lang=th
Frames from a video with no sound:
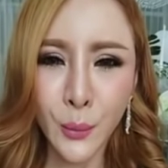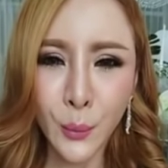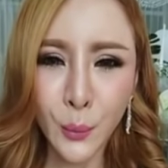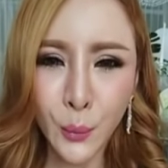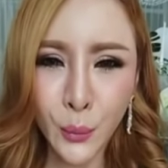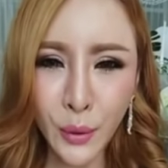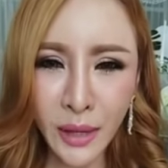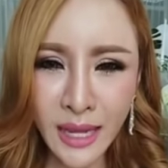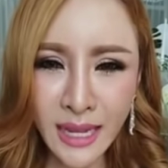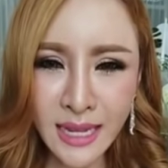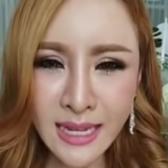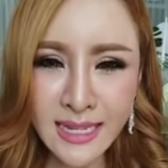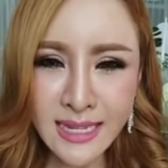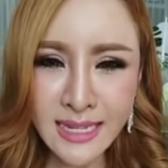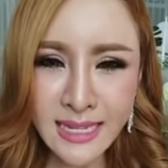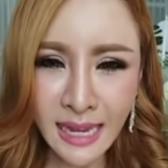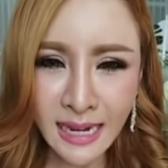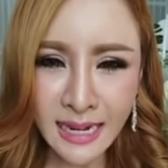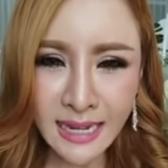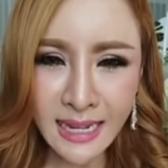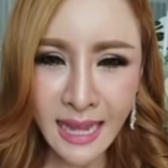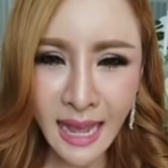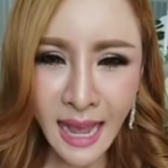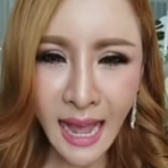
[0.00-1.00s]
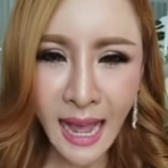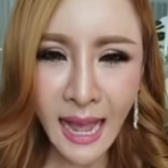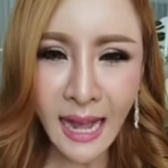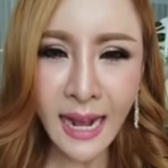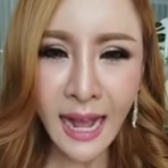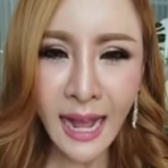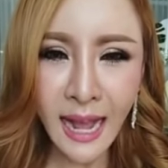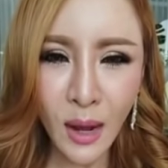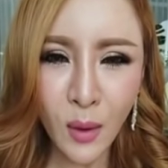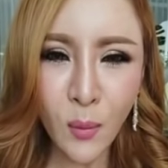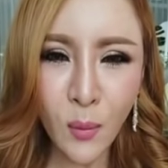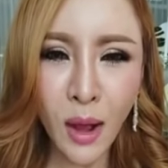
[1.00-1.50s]
วิสัญญา
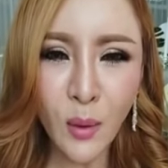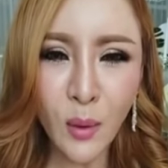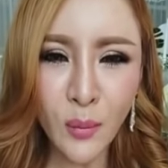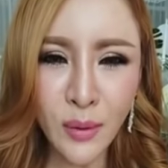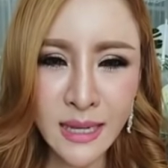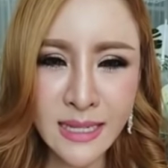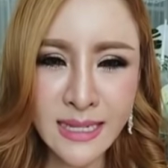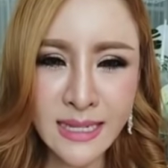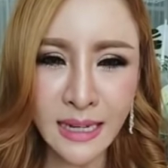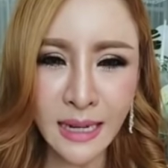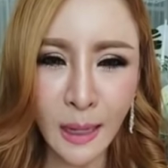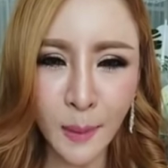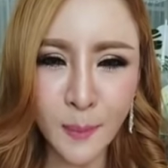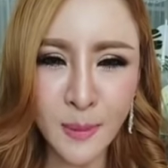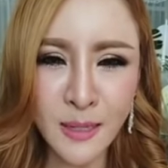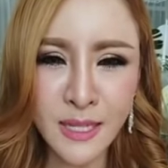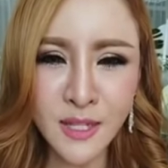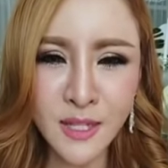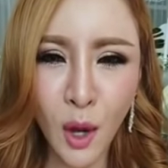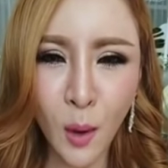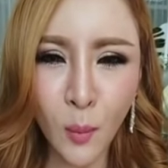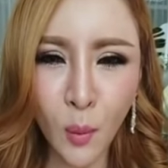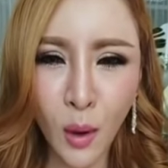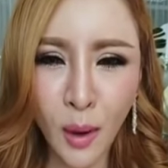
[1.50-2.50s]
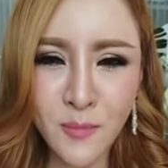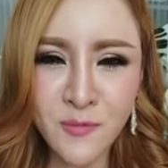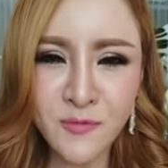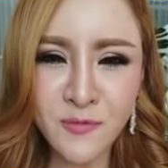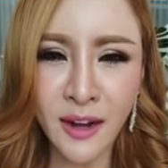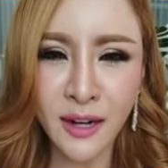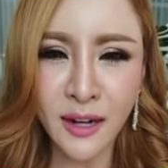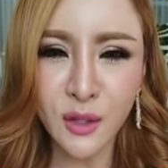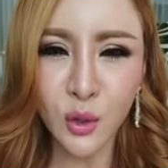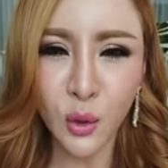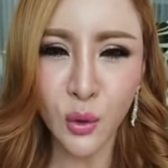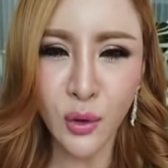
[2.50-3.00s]
ค่ะว่าวิจะรับผิดชอบความ
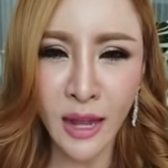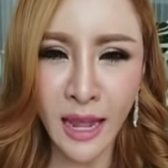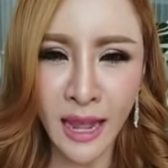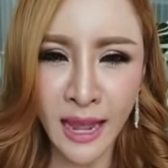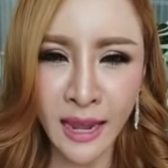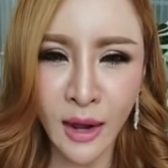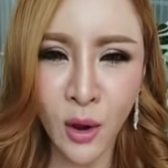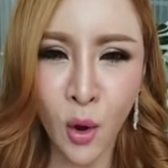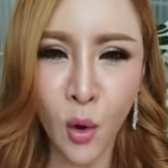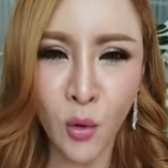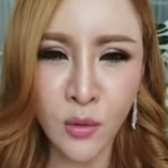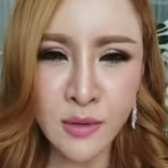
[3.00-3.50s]
ฝันตนเอง